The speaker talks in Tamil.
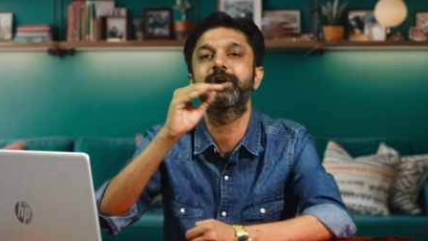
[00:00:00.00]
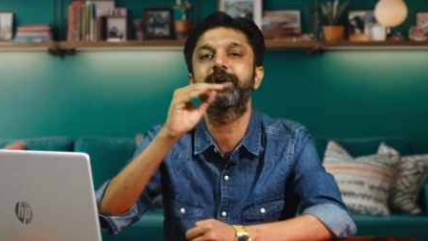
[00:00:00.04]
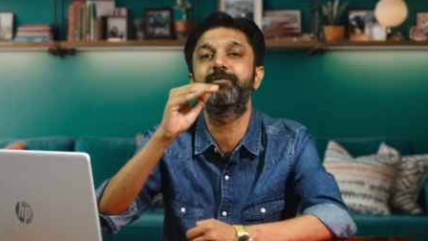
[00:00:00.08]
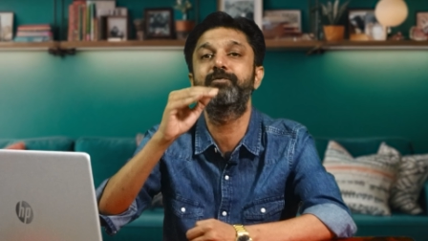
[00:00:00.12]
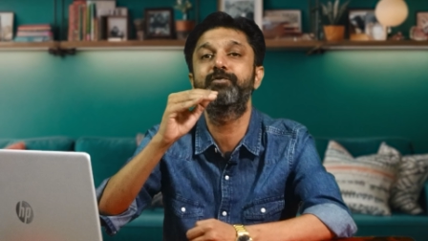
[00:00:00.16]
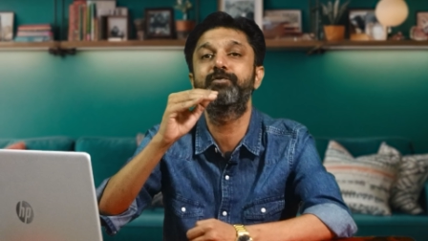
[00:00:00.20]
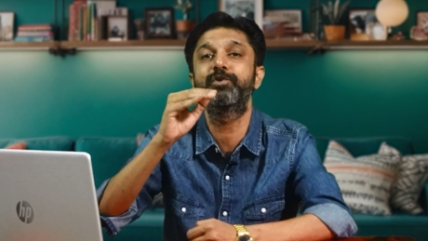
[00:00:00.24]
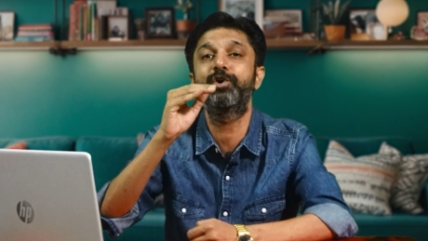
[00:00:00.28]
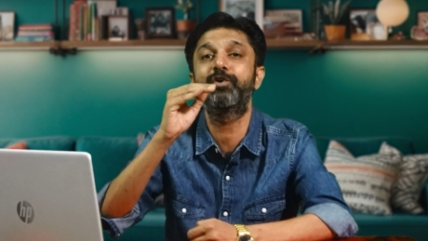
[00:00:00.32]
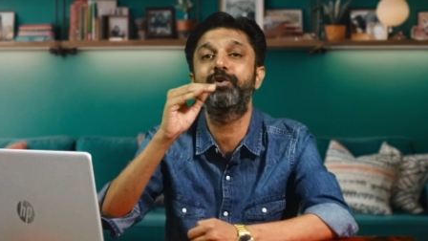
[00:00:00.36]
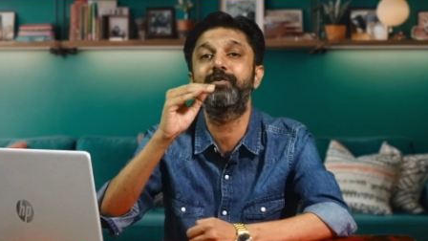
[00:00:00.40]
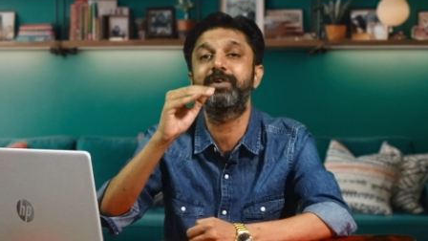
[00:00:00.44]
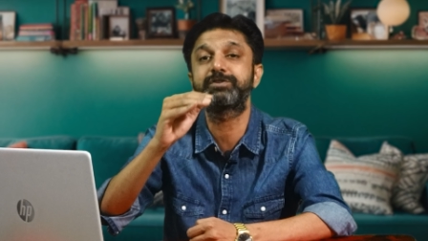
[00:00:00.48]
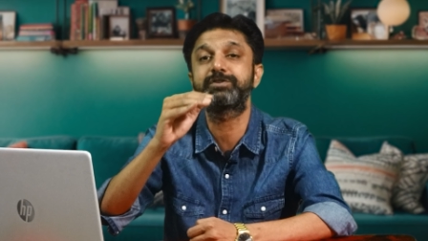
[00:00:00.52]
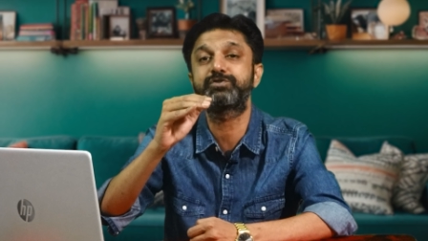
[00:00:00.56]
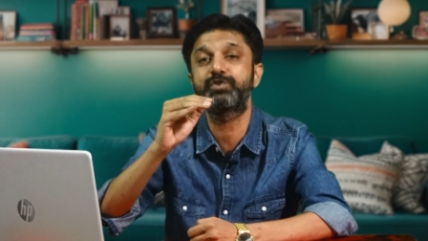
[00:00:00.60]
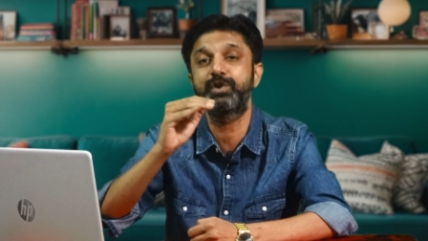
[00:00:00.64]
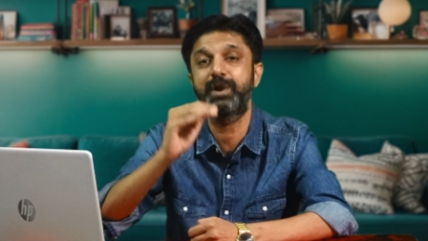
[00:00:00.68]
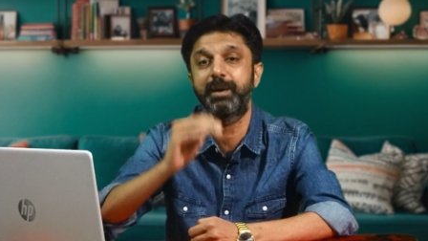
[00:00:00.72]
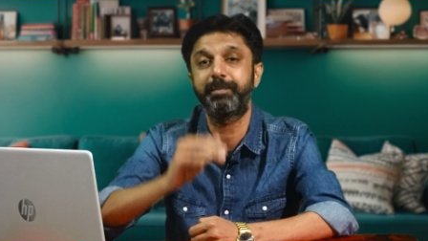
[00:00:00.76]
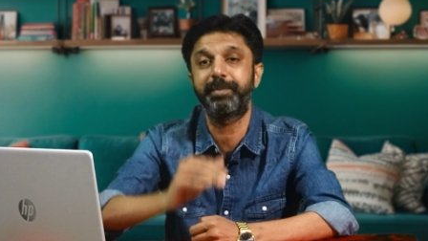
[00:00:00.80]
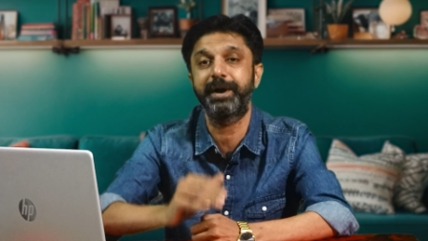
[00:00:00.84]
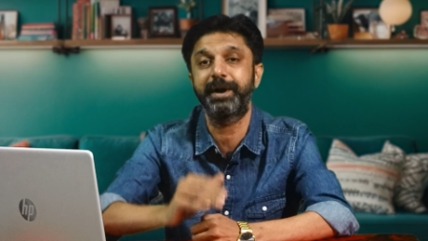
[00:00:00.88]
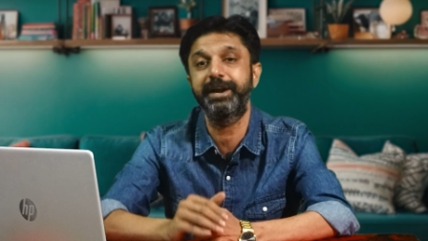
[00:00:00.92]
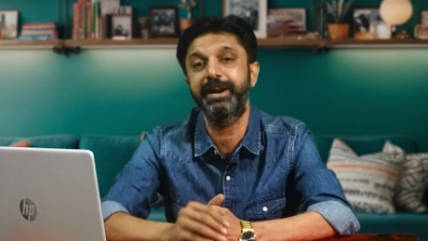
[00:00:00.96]
எவ்வளோ
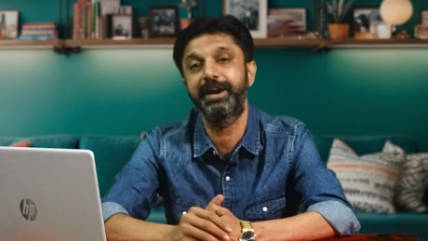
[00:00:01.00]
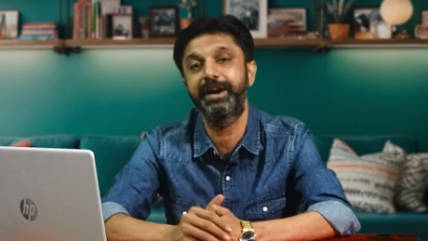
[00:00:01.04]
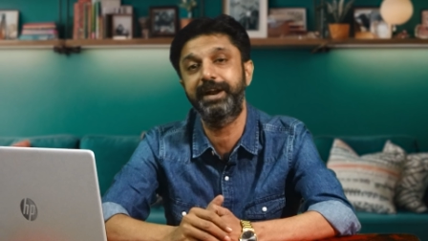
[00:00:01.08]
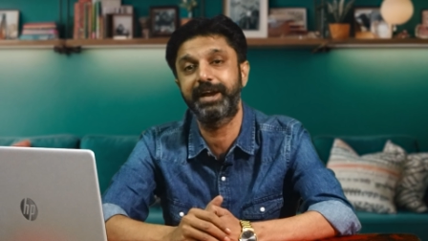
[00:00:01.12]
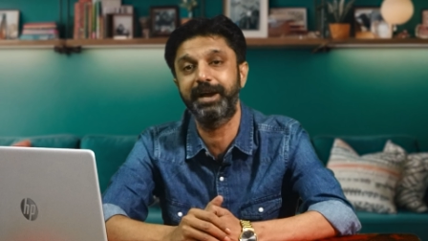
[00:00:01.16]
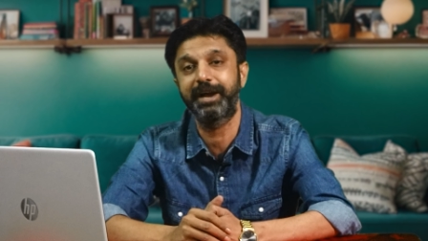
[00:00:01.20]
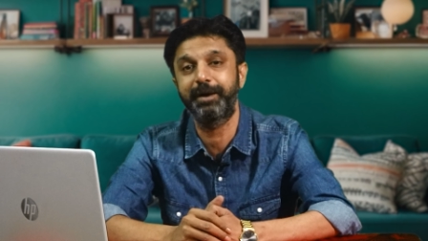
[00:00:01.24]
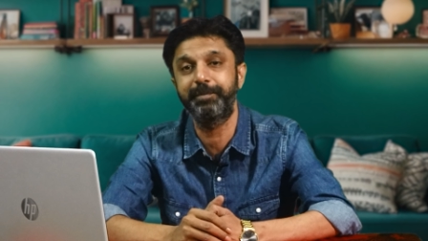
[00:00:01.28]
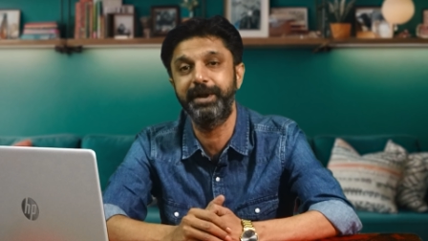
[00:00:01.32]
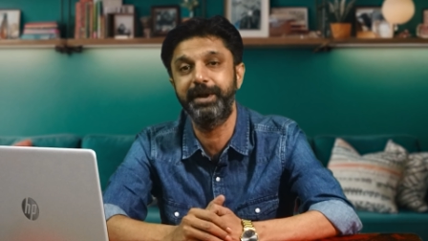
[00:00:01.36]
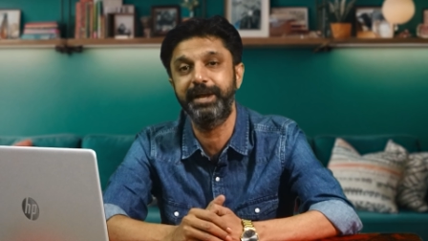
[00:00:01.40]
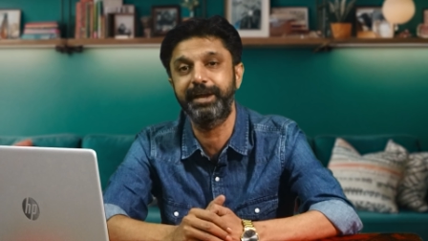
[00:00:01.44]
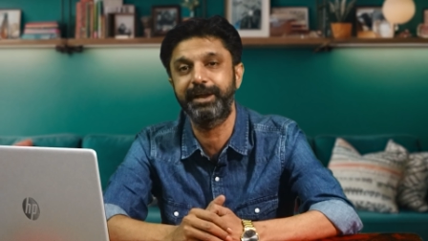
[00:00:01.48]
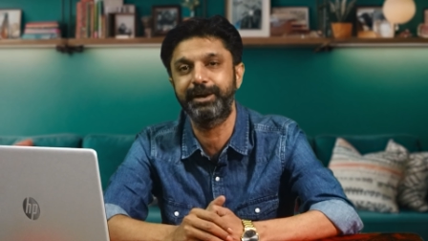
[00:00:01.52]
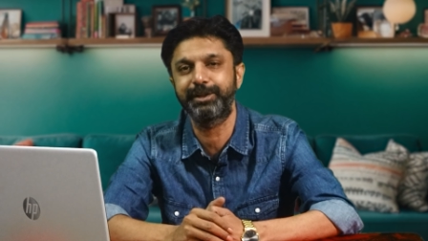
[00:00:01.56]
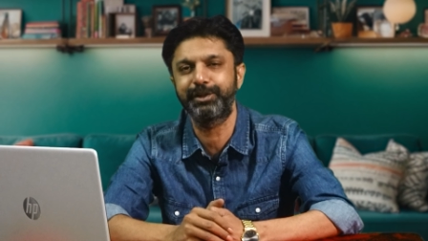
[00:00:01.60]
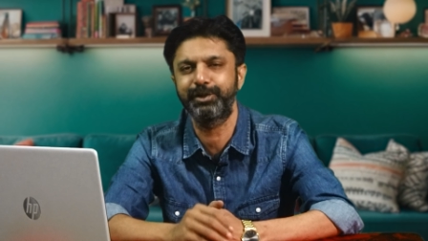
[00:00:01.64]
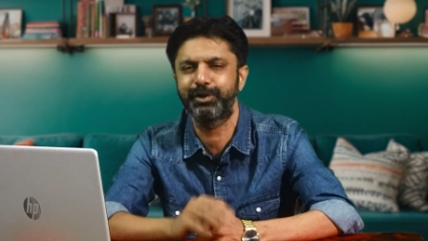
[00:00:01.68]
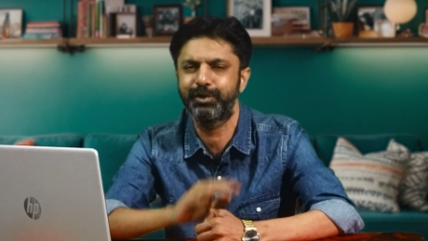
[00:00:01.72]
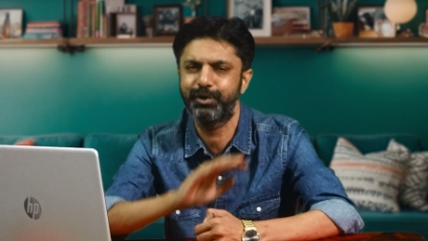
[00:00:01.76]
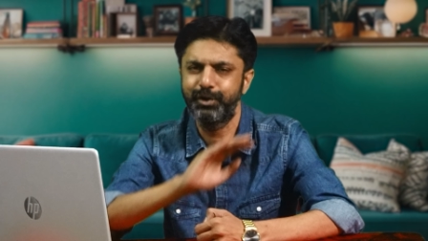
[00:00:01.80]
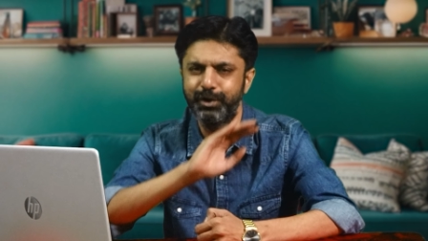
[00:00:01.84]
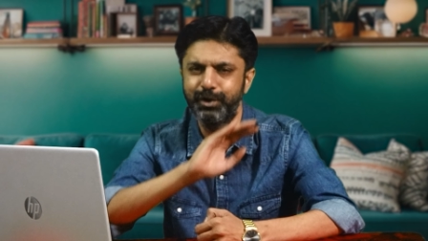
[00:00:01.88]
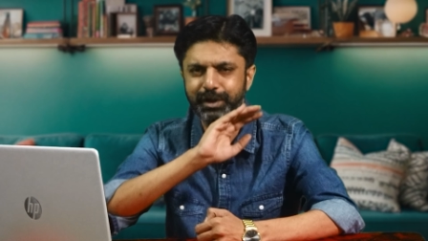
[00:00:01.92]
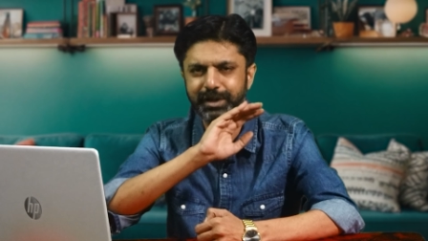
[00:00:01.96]
வசூலை பண்ணியிருக்கு
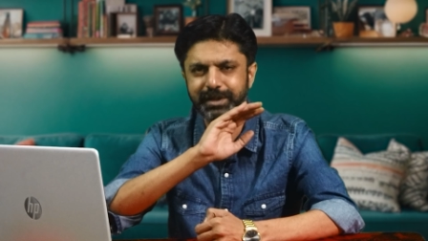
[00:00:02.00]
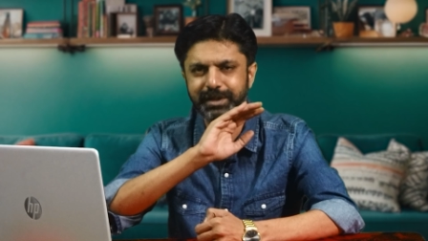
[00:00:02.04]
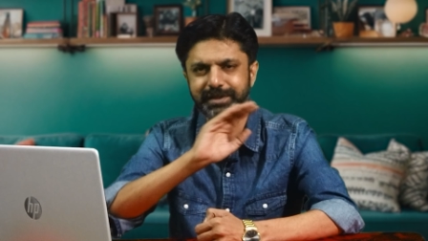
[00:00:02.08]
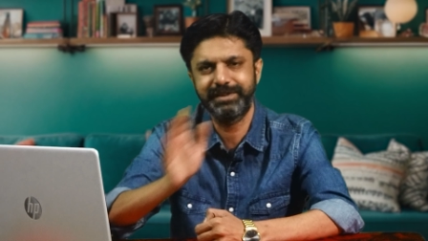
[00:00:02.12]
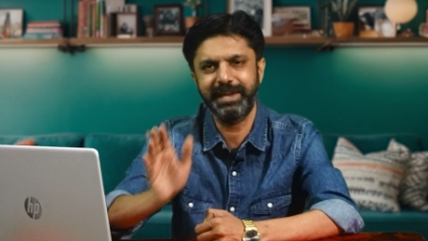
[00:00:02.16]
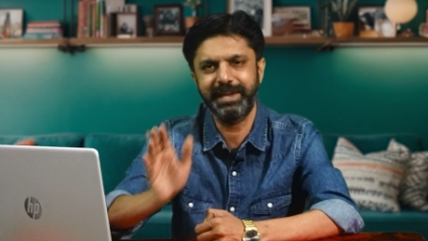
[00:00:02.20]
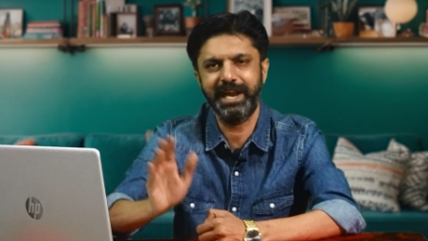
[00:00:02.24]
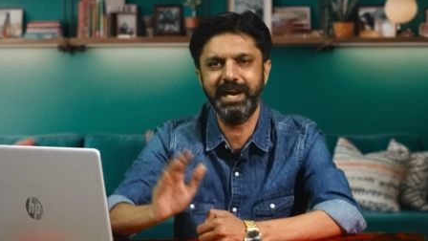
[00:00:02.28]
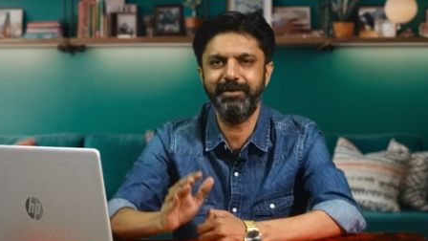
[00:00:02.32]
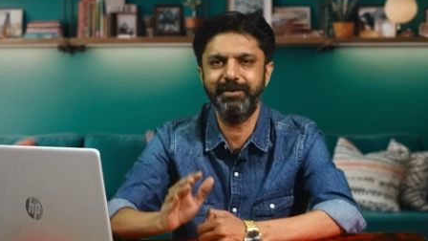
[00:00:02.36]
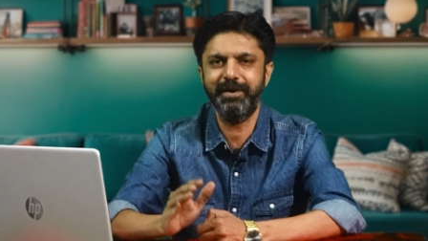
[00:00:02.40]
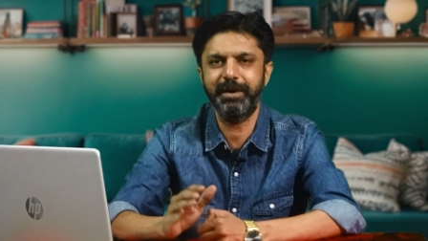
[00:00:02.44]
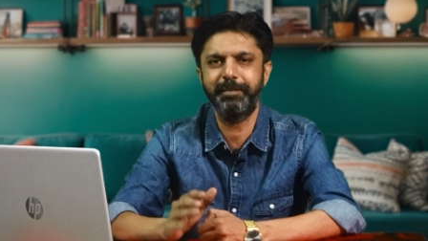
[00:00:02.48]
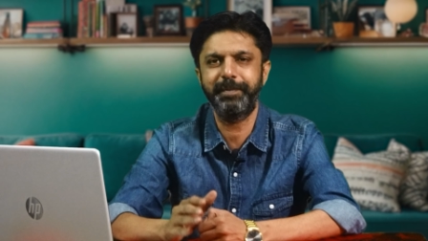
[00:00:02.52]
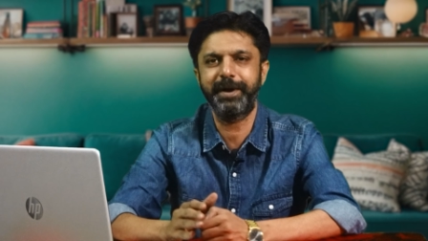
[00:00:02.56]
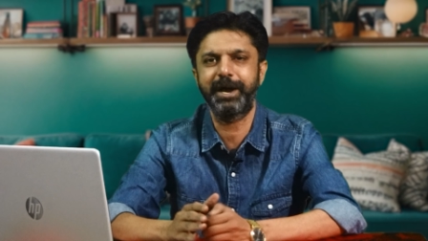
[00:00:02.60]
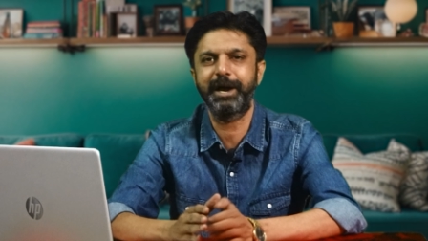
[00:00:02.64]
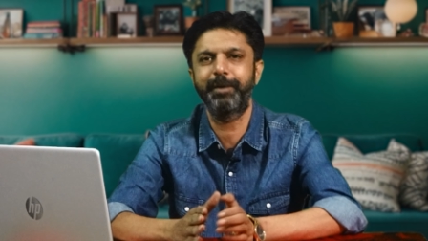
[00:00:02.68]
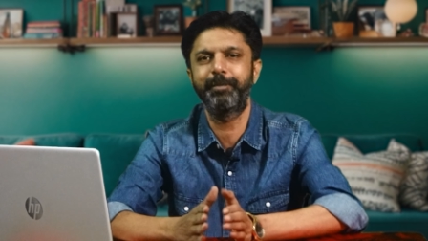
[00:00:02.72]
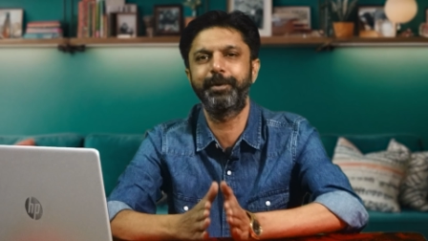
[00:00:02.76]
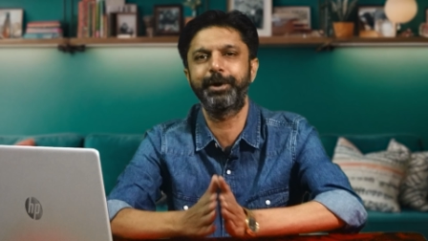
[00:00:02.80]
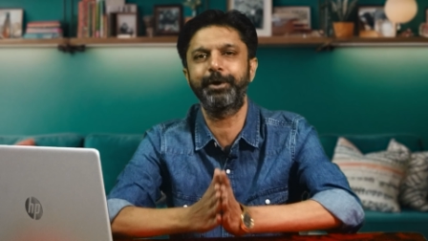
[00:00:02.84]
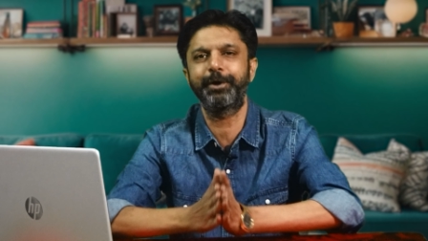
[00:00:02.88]
அப்படிங்கிறதையும் தெளிவாக பார்க்க